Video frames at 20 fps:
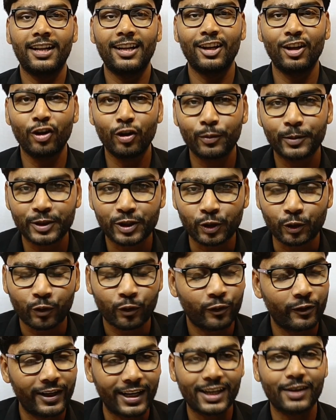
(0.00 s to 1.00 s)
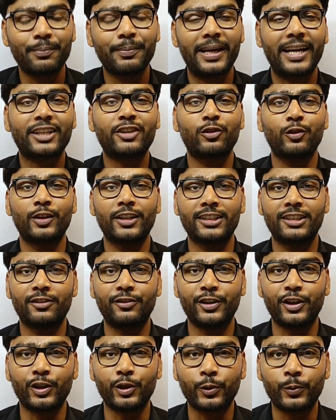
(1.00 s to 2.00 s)
हेलो बच्चों वेलकम बैक टू
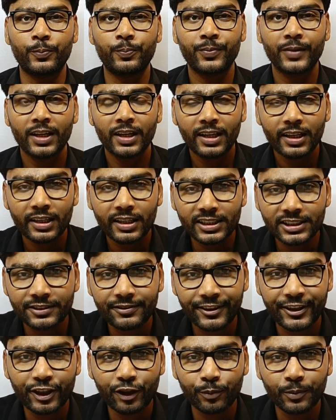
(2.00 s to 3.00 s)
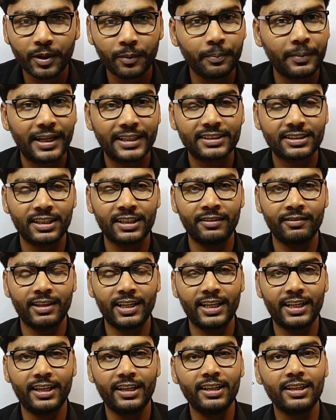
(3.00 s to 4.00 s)
अनदर वीडियो इस वीडियो में हम बात करने
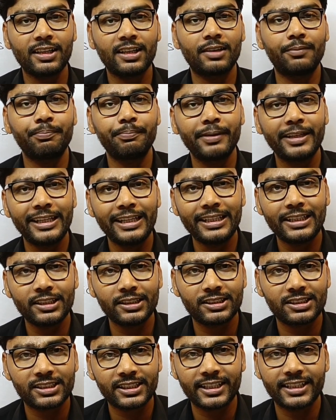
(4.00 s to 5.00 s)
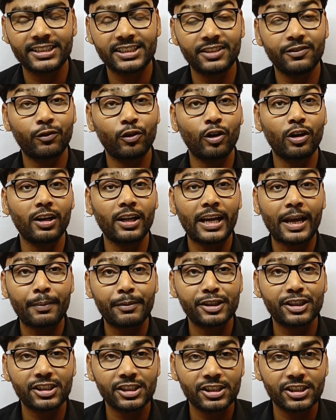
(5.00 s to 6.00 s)
वाले हैं कंप्लीट स्ट्रेटजी फॉर
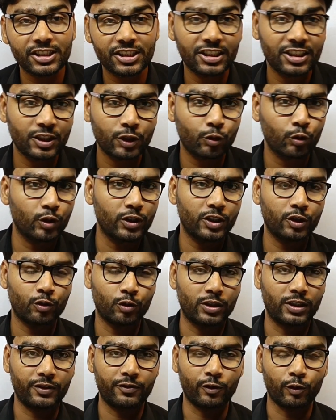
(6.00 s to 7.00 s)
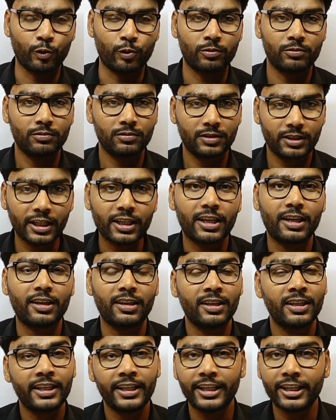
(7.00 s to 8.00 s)
एमएसटी सीटी 2024
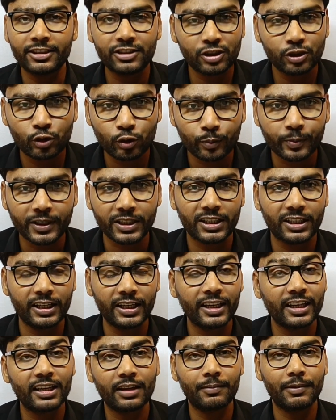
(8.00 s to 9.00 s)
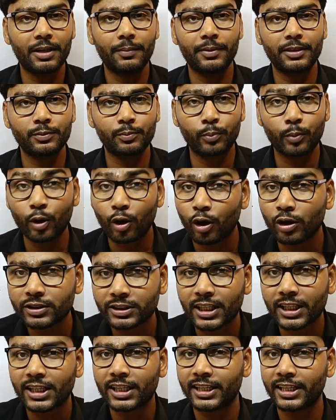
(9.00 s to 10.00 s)
देखिए एक चीज़ तो पक्की है कि हमारे पास
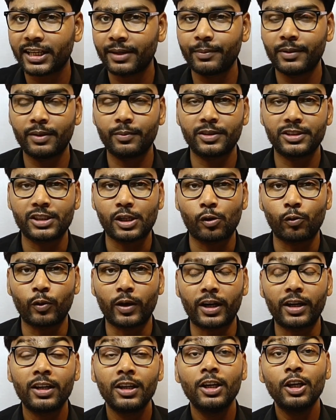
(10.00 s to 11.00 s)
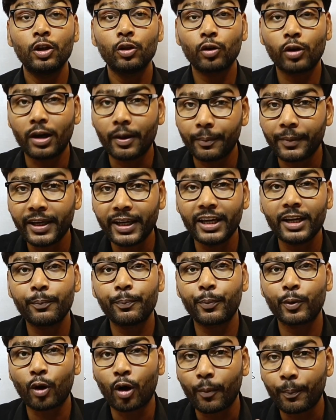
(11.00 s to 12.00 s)
बहुत ज़्यादा टाइम नहीं बचा हुआ है तो हमें
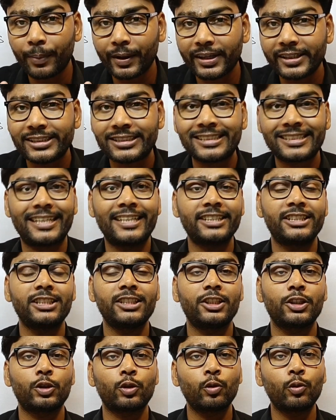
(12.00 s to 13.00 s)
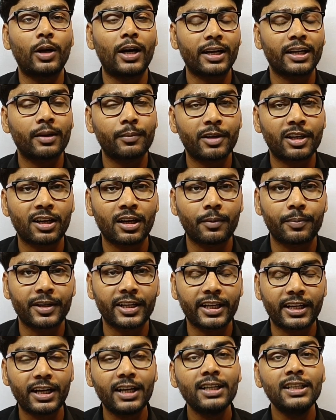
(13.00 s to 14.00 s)
एक प्रॉपर स्ट्रेटजी के थ्रू आगे बढ़ना
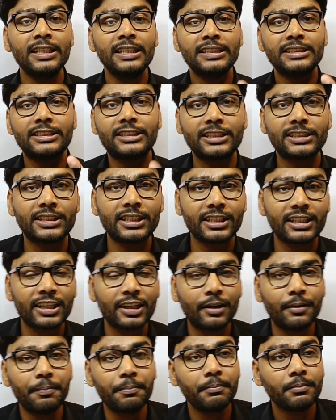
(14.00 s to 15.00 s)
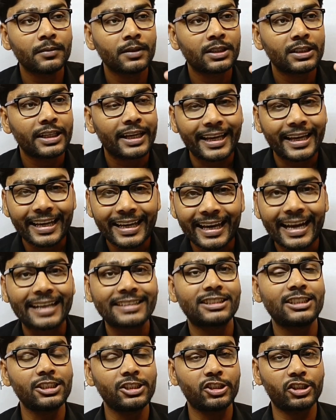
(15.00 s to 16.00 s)
पड़ेगा जिससे कि हम एक
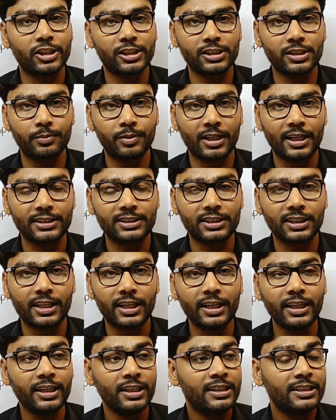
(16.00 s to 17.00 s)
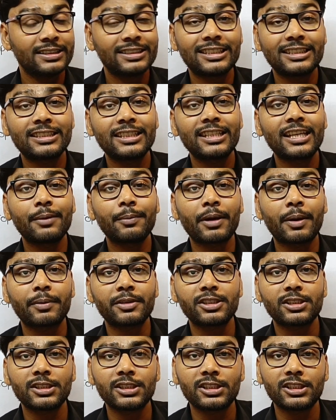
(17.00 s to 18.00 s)
ऐसी स्ट्रेटजी बना सकें जिससे कि हम
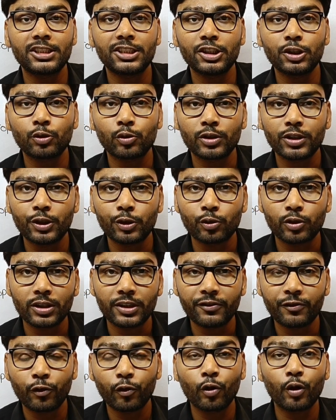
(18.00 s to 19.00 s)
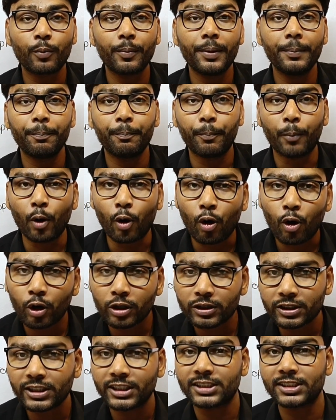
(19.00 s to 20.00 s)
एम एस टी सी टी ट्वेंटी ट्वेंटी फोर में
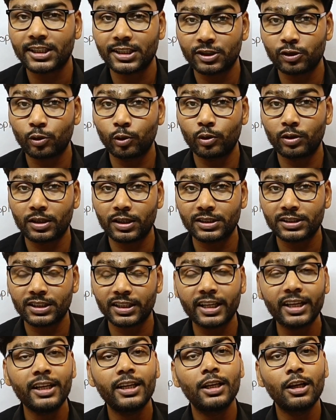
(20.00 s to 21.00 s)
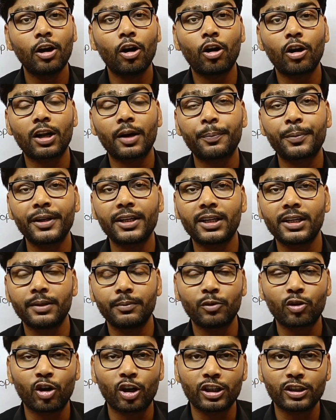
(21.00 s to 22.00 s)
बहुत ही अच्छा स्कोर कर सकें और अपने
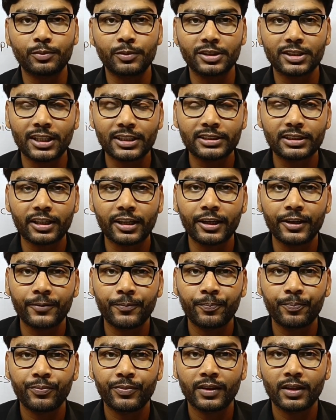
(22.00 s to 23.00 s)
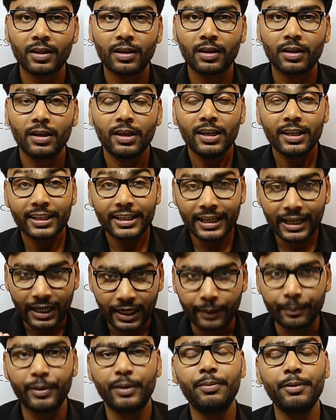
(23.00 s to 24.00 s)
ड्रीम कॉलेज में जा सकें क्या
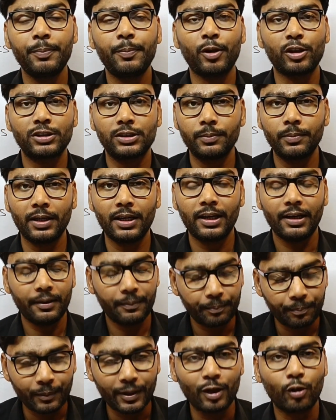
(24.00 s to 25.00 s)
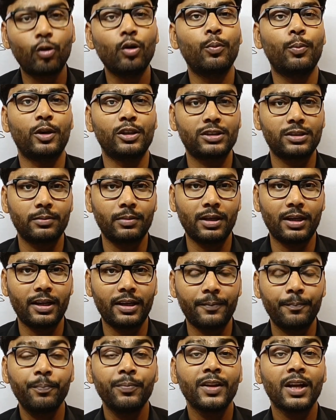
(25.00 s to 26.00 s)
अभी भी पॉसिबल है बिल्कुल
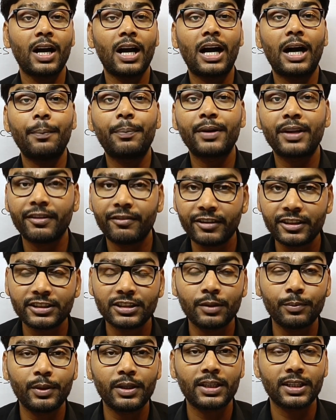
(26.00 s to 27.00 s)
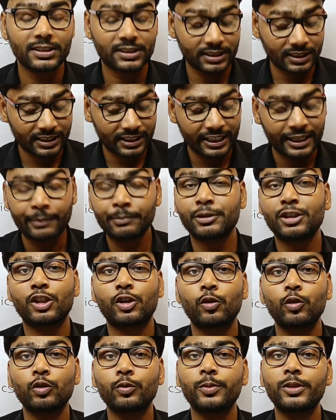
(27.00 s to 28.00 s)
पॉसिबल है आप रिवीजन भी कर सकते हैं
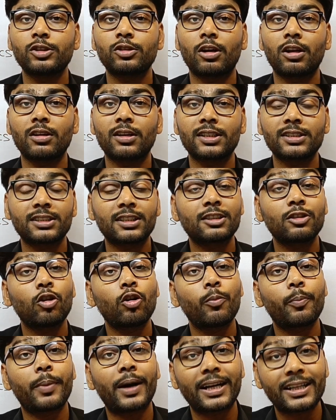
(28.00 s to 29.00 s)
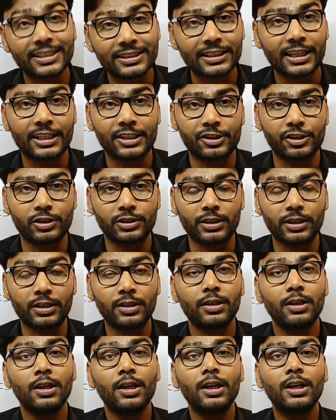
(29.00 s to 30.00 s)
एमसीक्यूज भी सॉल्व कर सकते हैं और बाकी सारी चीज़ें